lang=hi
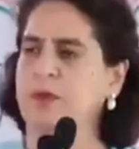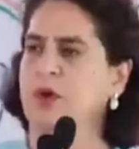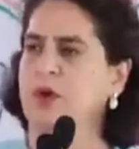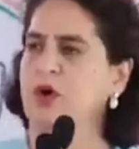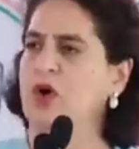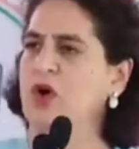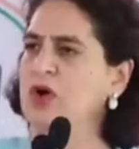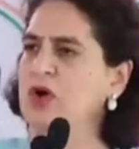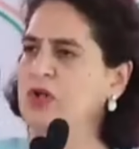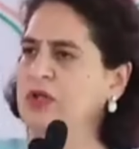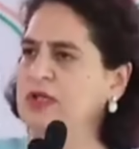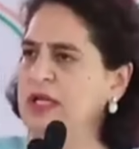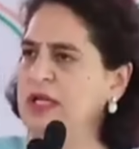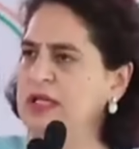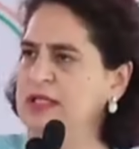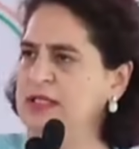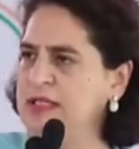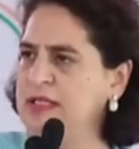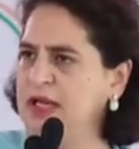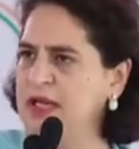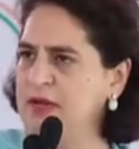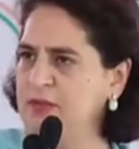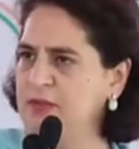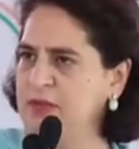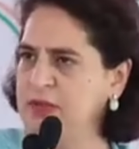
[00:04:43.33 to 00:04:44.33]
को देश
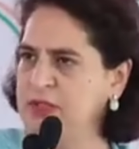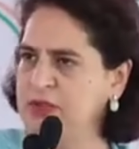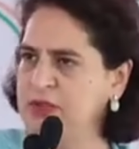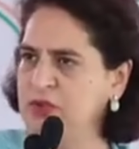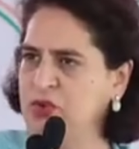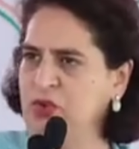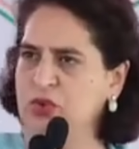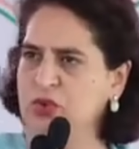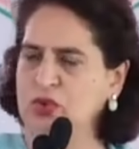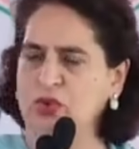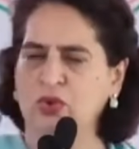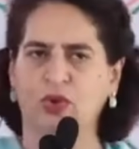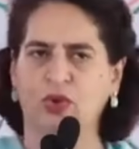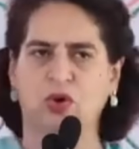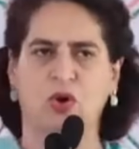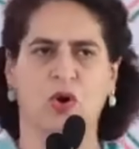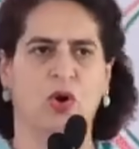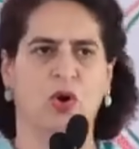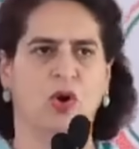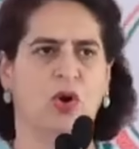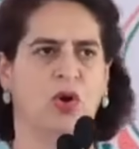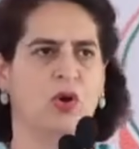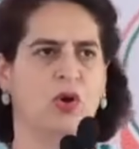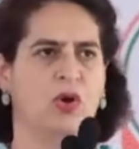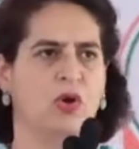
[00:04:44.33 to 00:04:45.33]
के मजदूर को
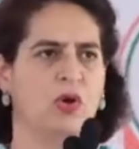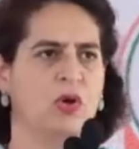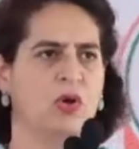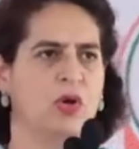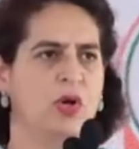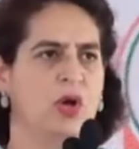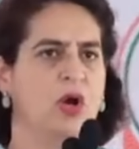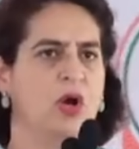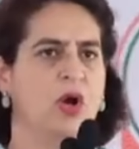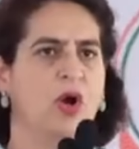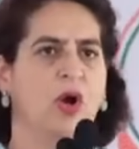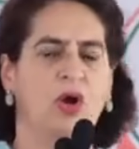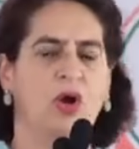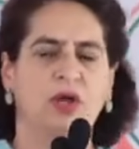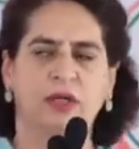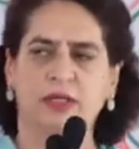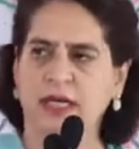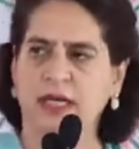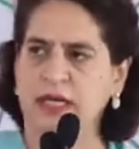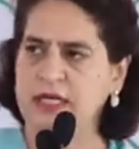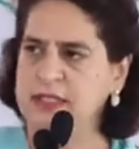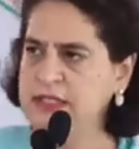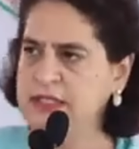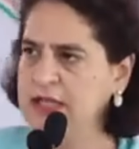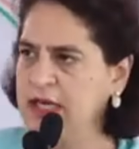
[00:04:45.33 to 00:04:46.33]
और
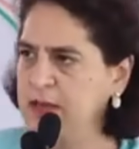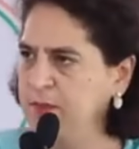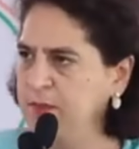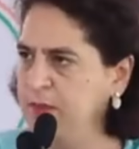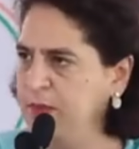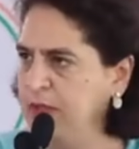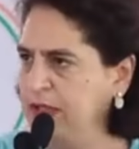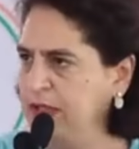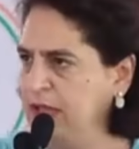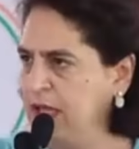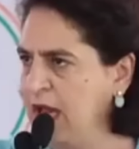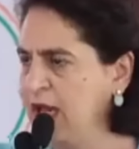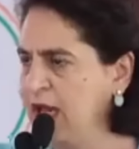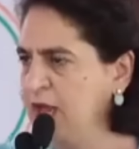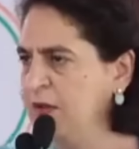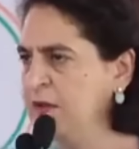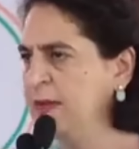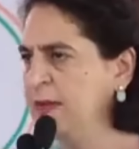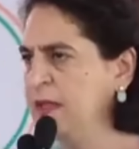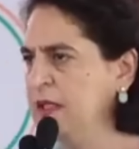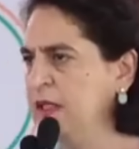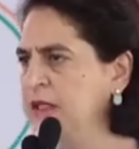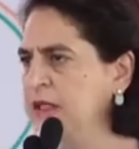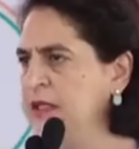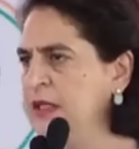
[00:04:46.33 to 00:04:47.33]
देश के
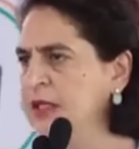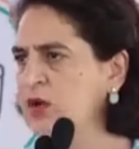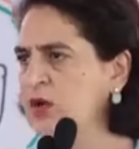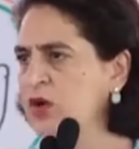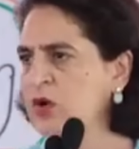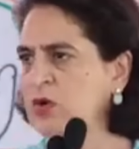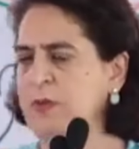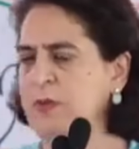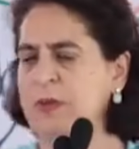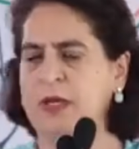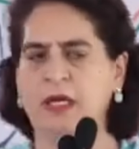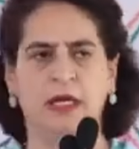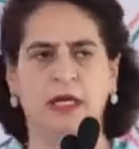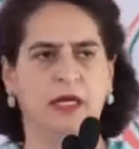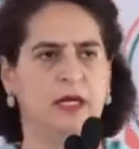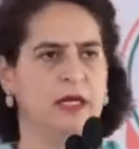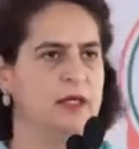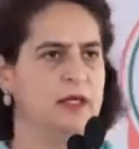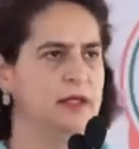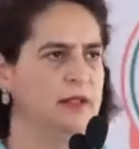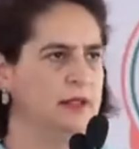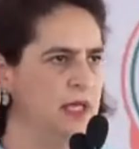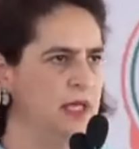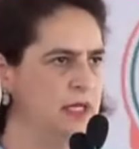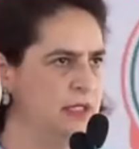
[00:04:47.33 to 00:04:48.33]
प्रधानमंत्री को भी
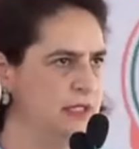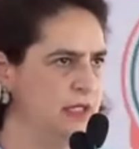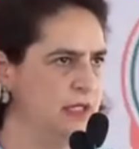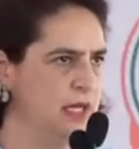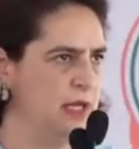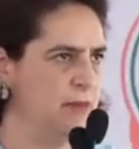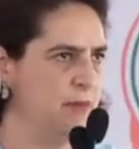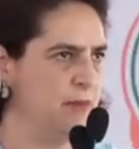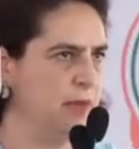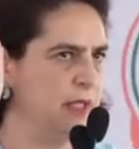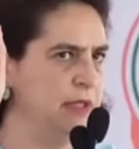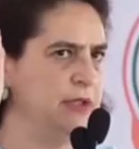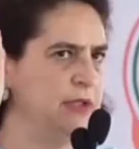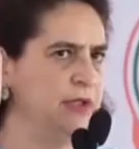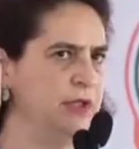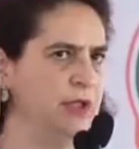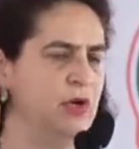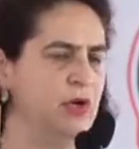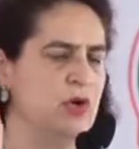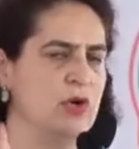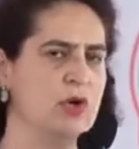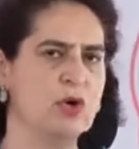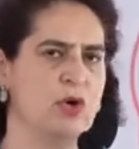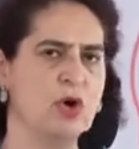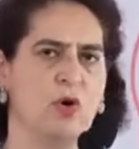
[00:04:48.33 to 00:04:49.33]
देश के
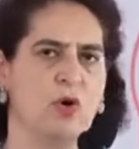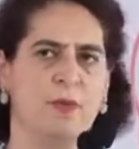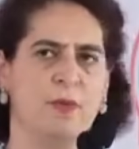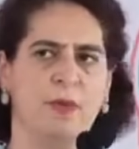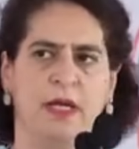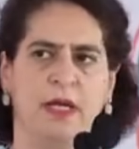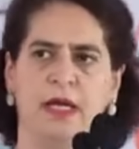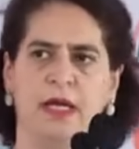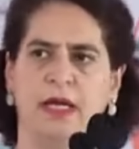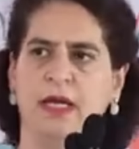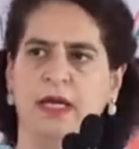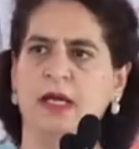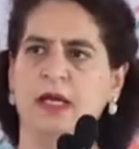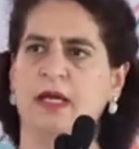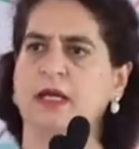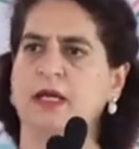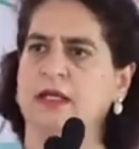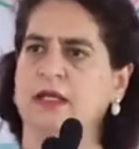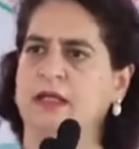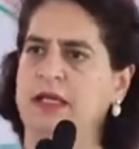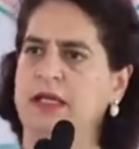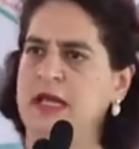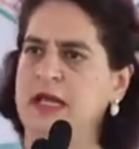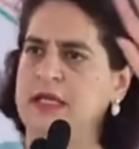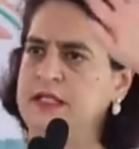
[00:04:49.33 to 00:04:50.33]
मंत्रियों को भी
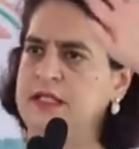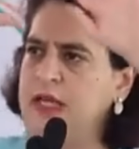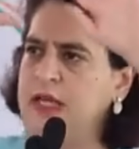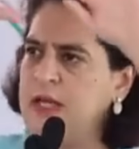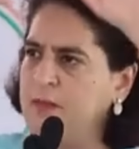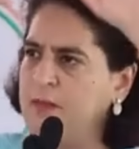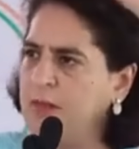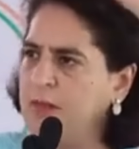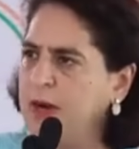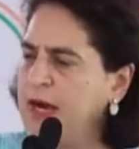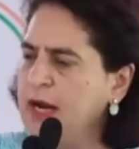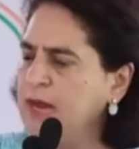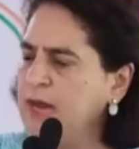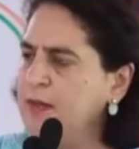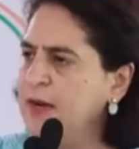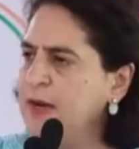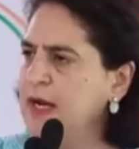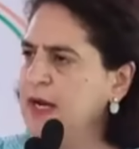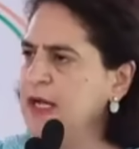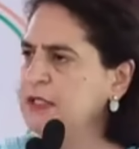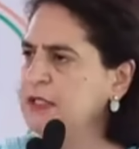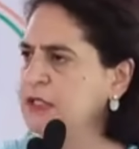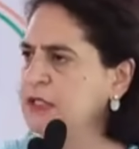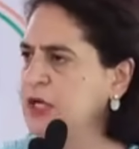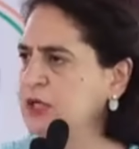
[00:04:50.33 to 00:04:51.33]
देश के बड़े
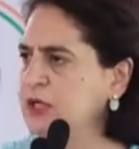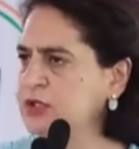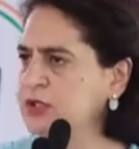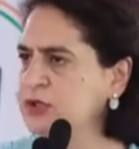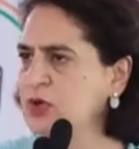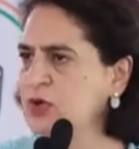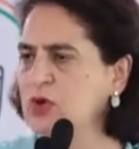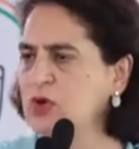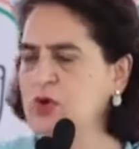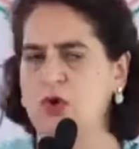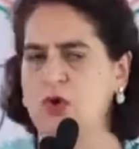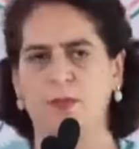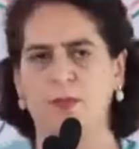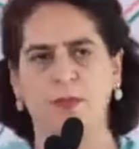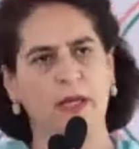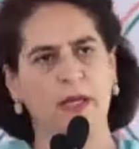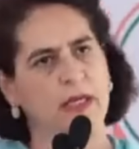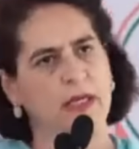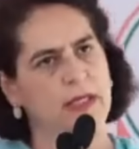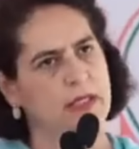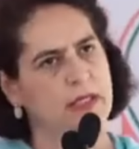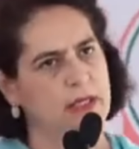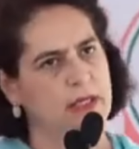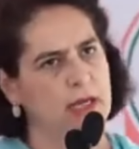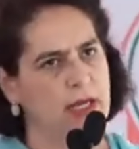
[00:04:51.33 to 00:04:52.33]
बड़े शख्सों को भी
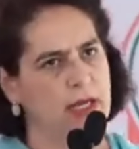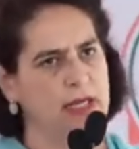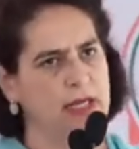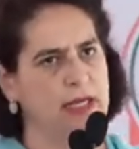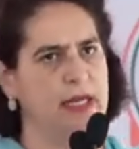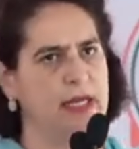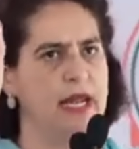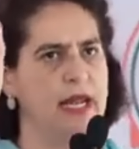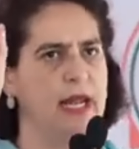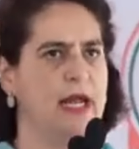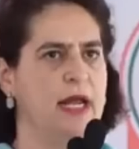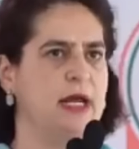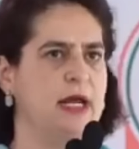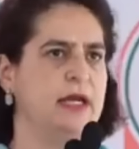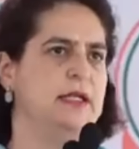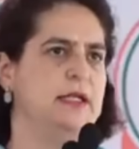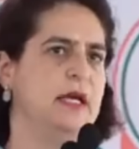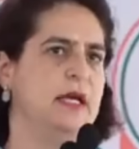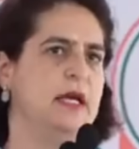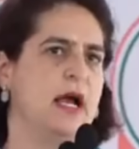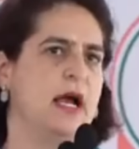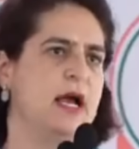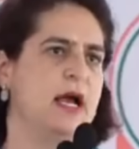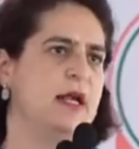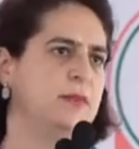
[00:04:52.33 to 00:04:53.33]
यही एक
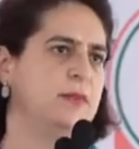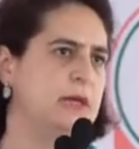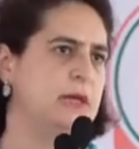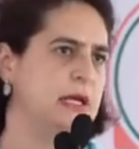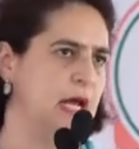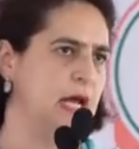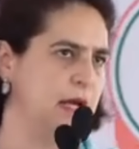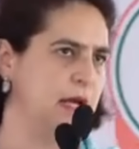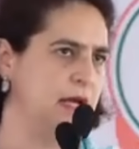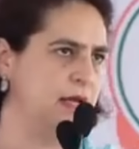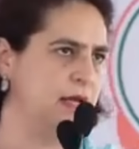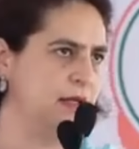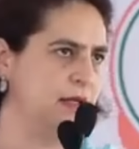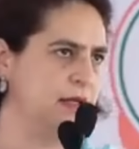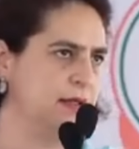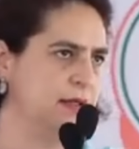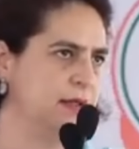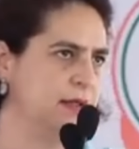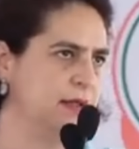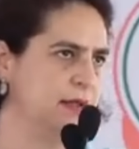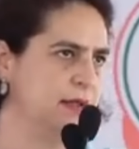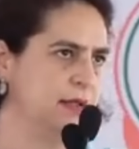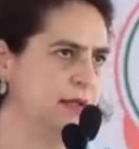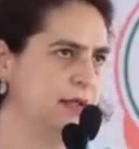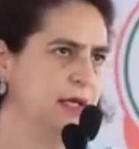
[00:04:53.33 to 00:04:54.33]
अधिकार मिला है
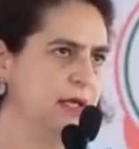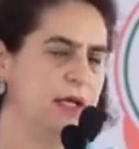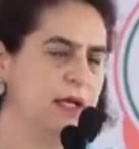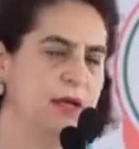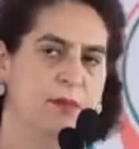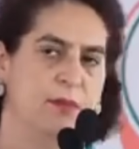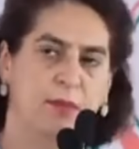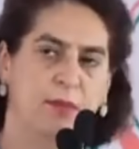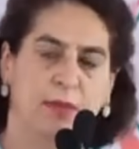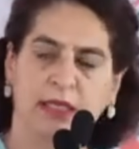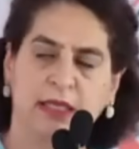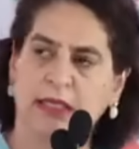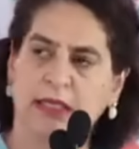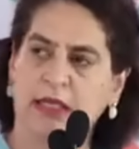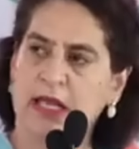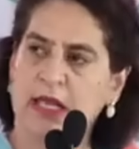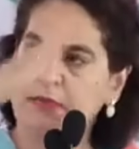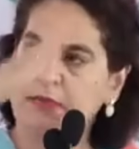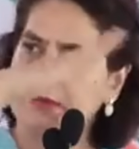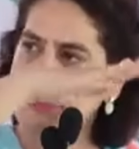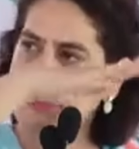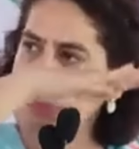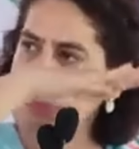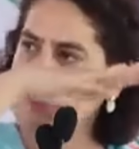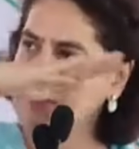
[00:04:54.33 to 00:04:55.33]
मतलब
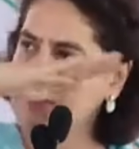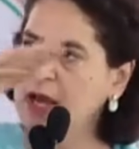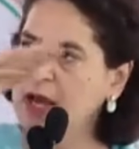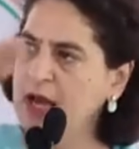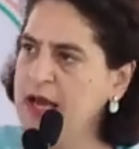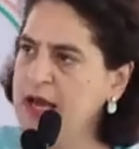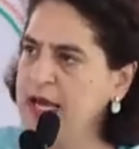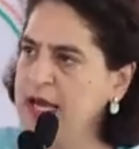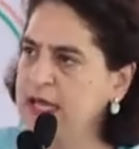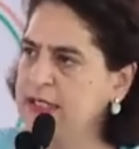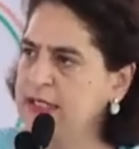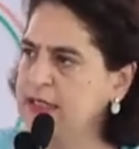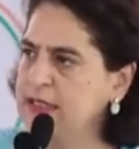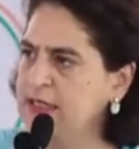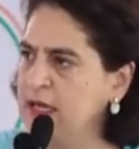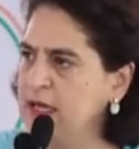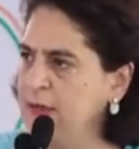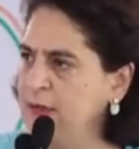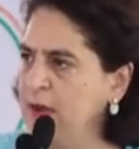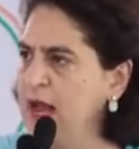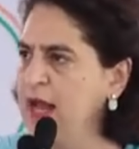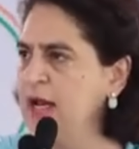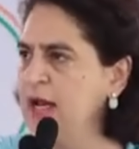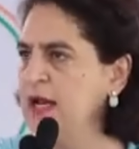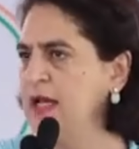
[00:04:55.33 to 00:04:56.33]
सबका एक
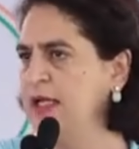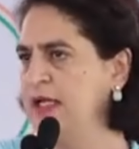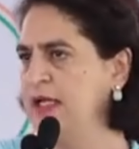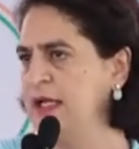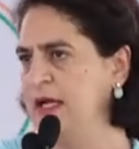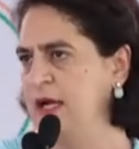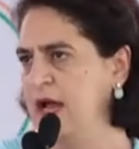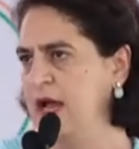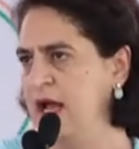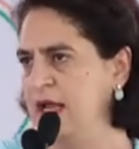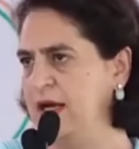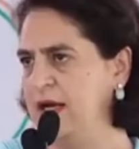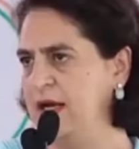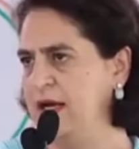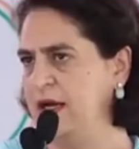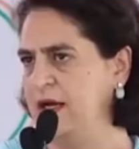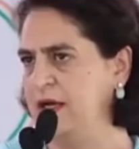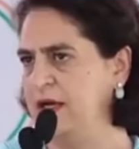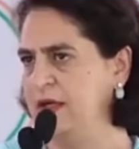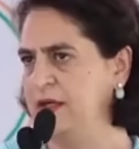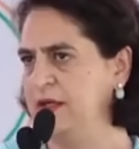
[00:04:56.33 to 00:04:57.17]
समान अधिकार है